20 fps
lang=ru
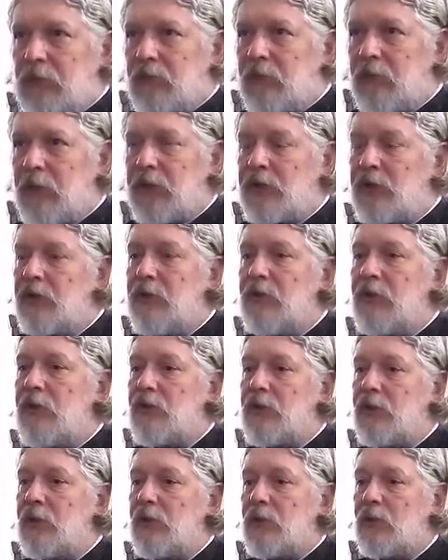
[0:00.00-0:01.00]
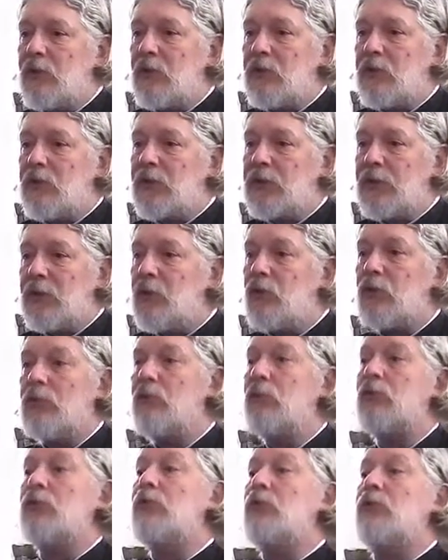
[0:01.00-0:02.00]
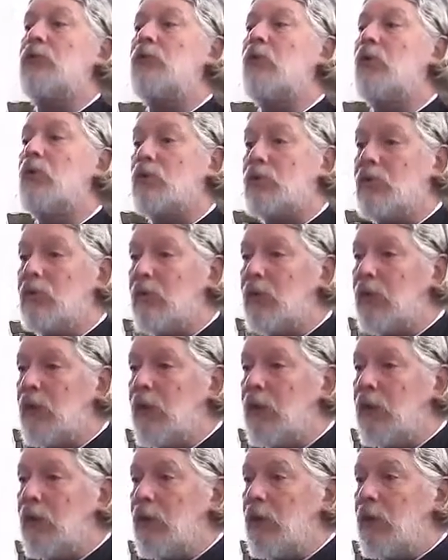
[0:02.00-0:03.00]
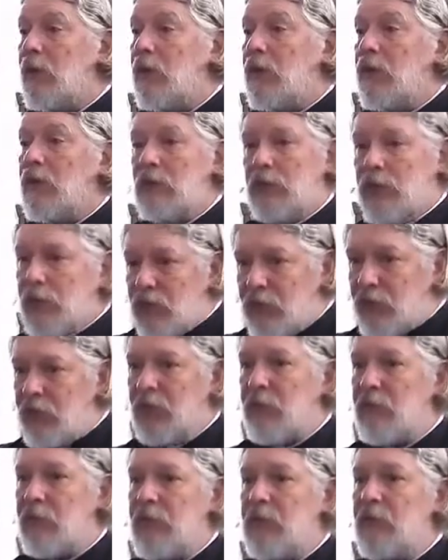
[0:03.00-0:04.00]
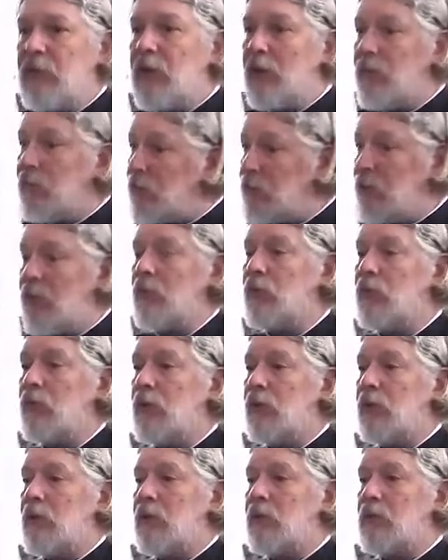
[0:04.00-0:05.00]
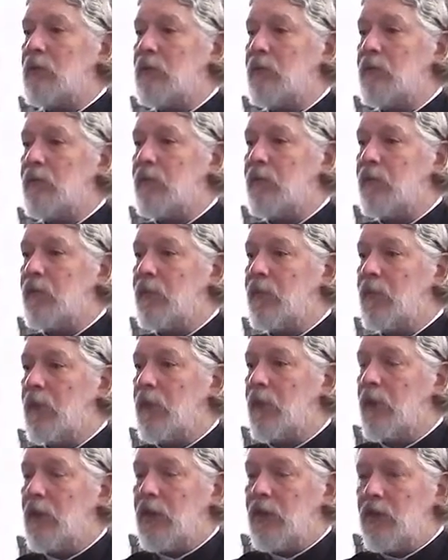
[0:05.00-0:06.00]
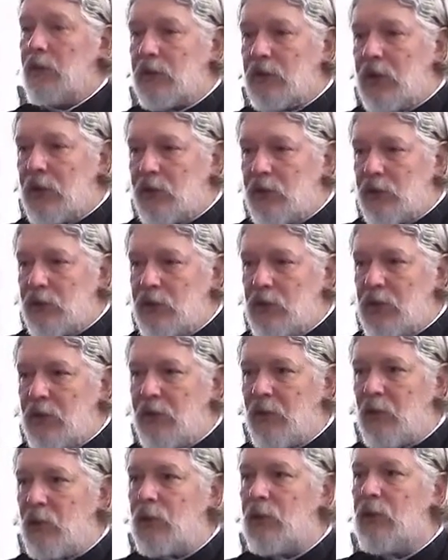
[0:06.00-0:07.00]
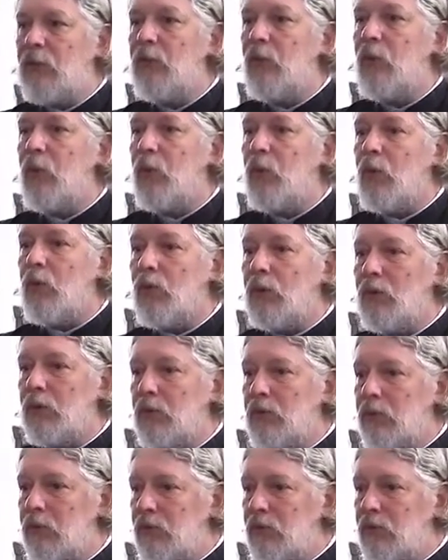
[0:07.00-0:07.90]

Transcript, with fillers: важные вещи, которые, без которых мы жить не можем. Ничего не понимаем, не знаем, куда идти. И вот как вот человеку и Богу